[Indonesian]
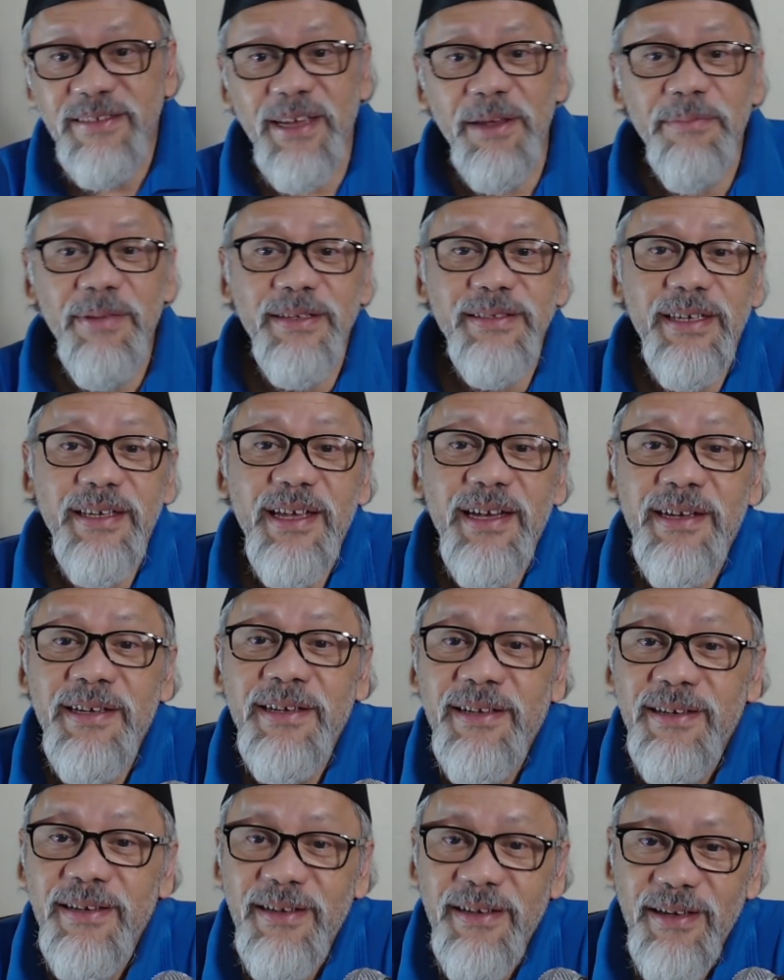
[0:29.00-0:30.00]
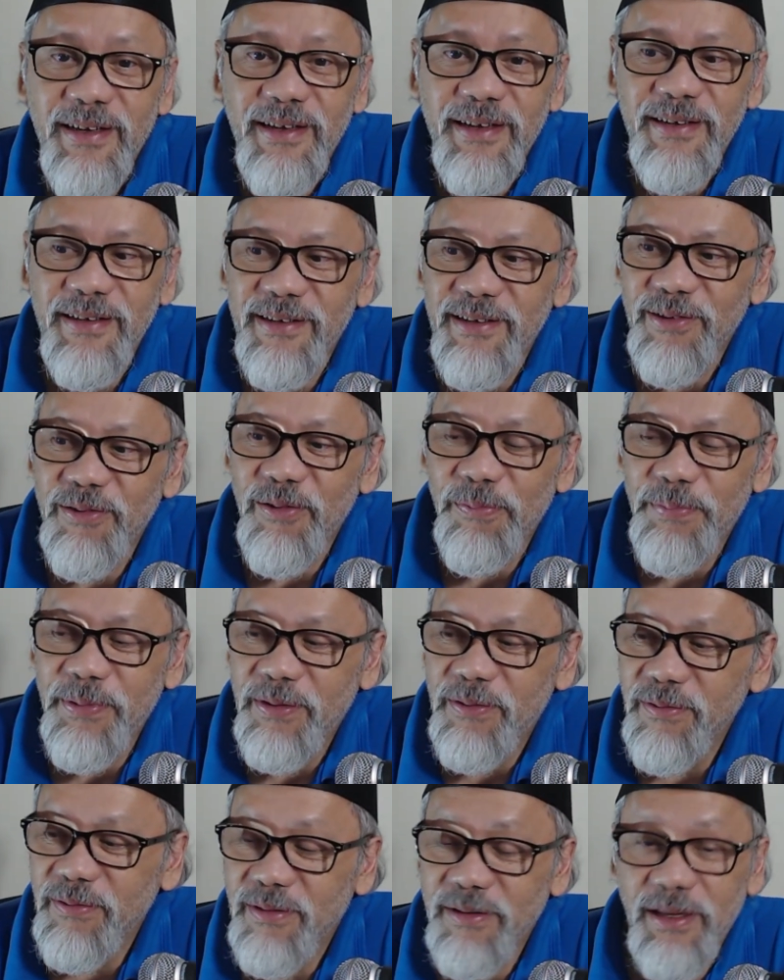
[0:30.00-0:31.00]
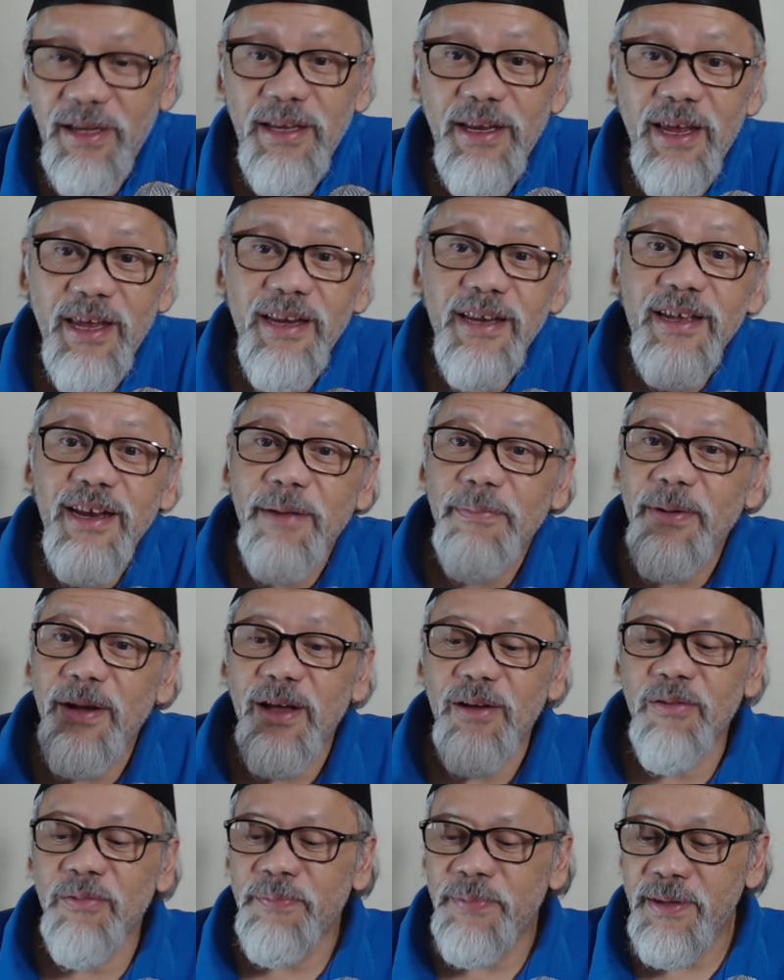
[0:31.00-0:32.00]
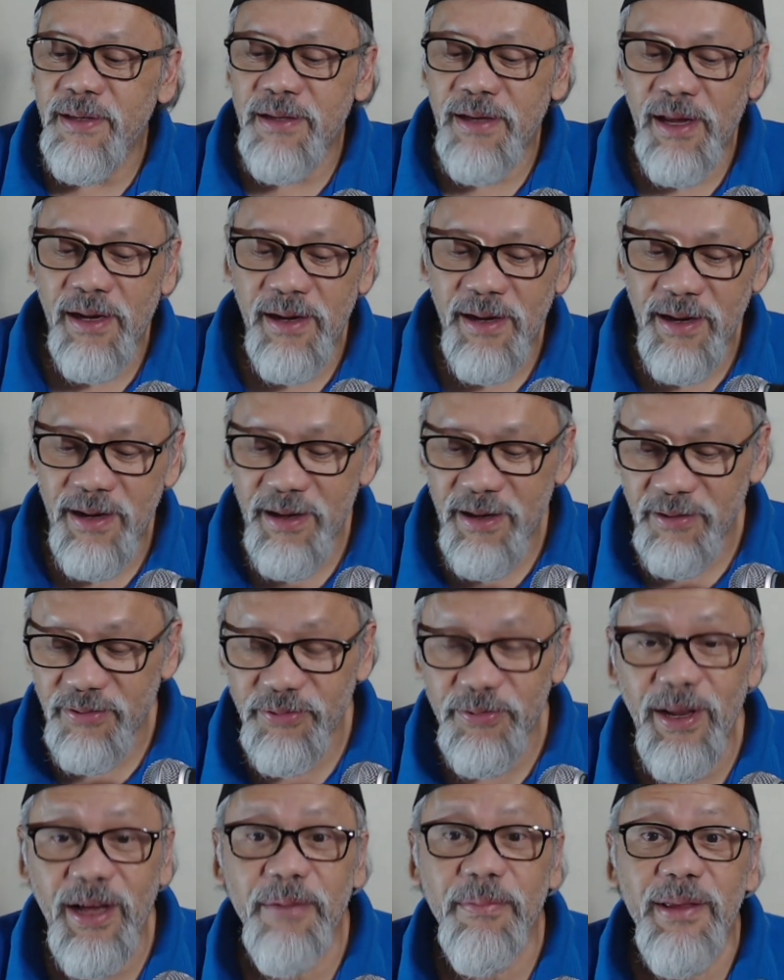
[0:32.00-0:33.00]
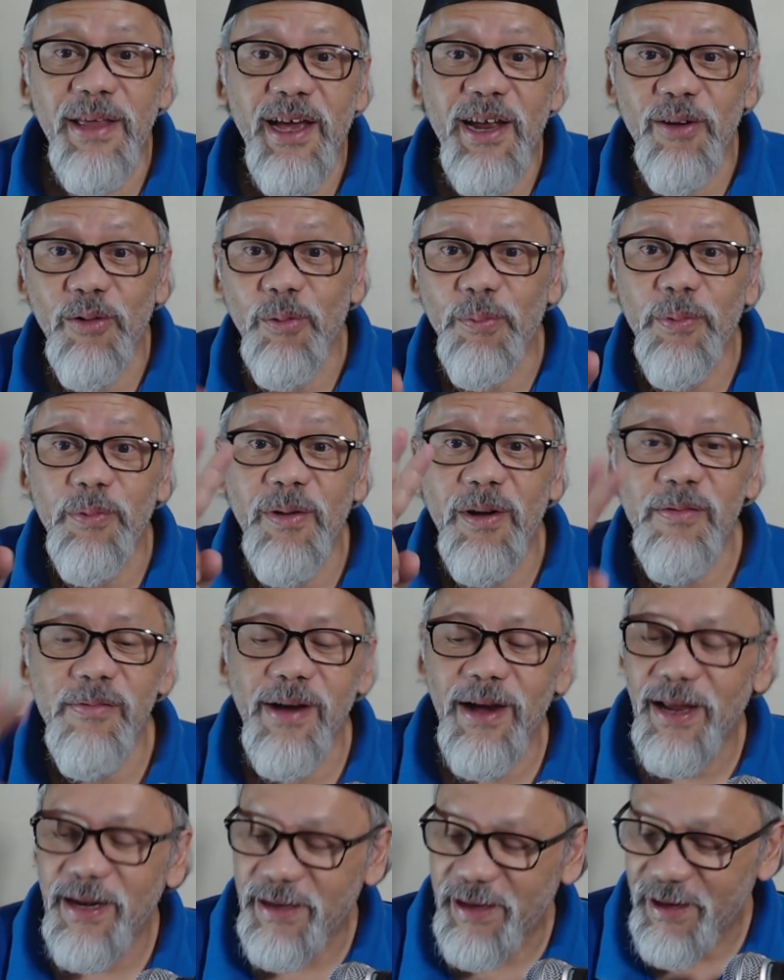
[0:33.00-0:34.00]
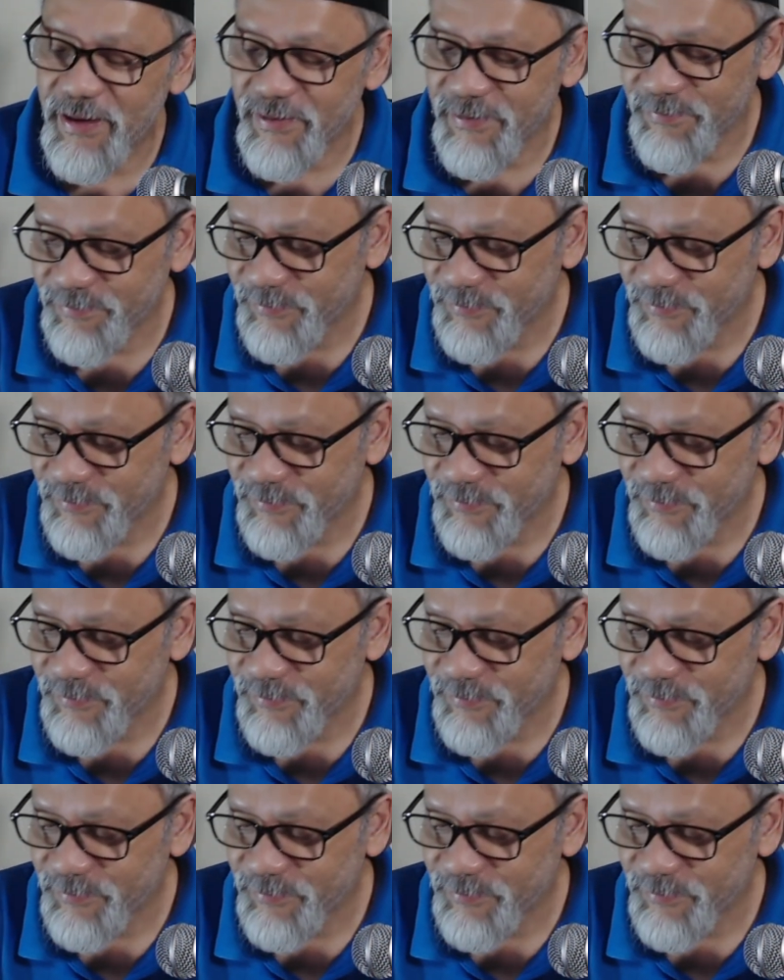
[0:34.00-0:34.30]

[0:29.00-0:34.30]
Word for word: Saya biasanya uh, ngopi tuh ini kenapa nggak ngopi karena sudah kebanyakan kopi udah dua kali ya